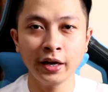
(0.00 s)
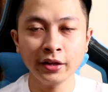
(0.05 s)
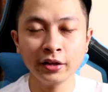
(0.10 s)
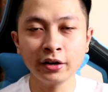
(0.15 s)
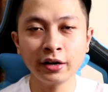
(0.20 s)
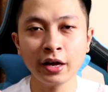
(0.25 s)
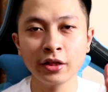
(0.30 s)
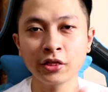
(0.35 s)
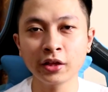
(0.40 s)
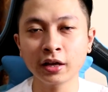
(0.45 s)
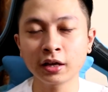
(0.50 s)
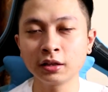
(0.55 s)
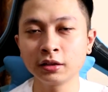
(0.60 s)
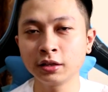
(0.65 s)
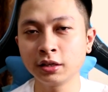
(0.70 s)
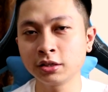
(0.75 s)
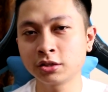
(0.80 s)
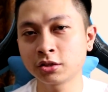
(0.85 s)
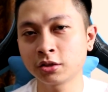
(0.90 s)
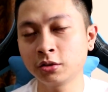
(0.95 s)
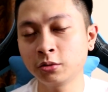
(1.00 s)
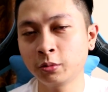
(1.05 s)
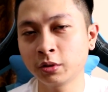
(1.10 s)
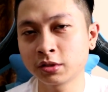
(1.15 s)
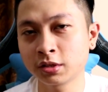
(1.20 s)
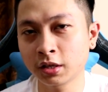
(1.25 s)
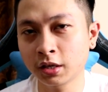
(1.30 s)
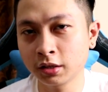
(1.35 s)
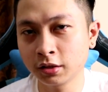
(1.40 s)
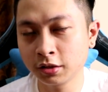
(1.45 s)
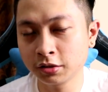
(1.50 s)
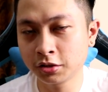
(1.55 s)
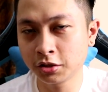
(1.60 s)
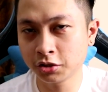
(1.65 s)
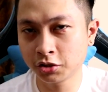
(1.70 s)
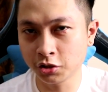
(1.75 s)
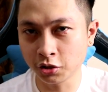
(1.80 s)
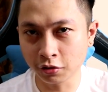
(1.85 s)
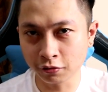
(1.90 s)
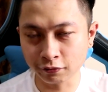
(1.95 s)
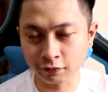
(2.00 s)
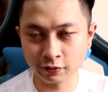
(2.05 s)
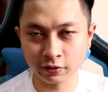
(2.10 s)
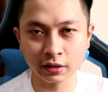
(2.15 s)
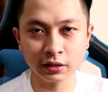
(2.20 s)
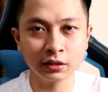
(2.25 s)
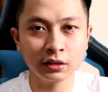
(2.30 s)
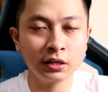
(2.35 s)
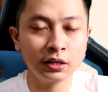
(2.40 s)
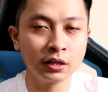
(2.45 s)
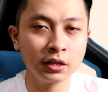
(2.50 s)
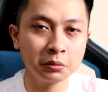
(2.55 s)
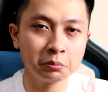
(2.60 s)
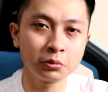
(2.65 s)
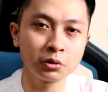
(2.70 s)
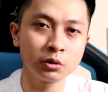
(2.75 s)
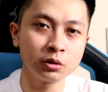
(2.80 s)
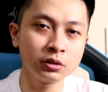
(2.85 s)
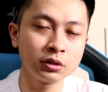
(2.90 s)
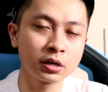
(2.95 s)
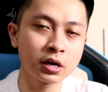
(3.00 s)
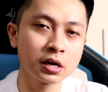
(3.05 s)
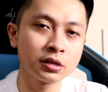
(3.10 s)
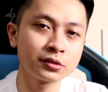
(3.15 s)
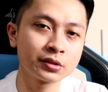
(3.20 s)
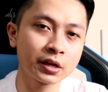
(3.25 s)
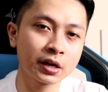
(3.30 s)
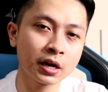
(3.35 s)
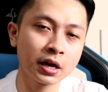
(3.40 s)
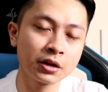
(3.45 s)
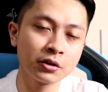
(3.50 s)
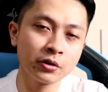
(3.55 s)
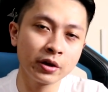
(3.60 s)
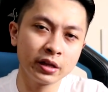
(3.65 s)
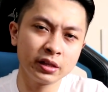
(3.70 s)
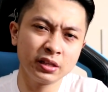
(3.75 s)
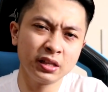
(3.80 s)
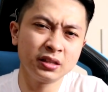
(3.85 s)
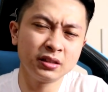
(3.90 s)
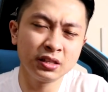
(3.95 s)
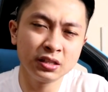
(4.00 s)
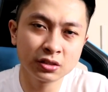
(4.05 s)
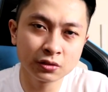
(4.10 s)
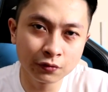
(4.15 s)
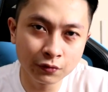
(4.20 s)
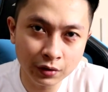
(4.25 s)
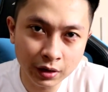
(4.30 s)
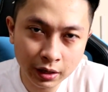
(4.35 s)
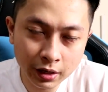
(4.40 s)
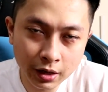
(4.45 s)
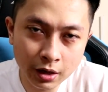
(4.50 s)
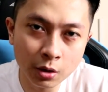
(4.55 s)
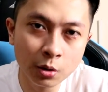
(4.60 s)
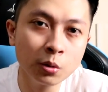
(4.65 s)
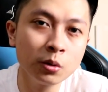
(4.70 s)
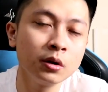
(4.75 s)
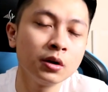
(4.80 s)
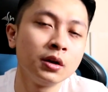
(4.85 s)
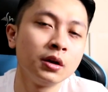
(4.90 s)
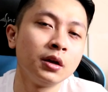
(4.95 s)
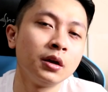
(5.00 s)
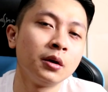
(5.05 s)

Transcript: Hey there Ethical Nation, once again this is your friendly neighborhood Carl Serrano and in this video,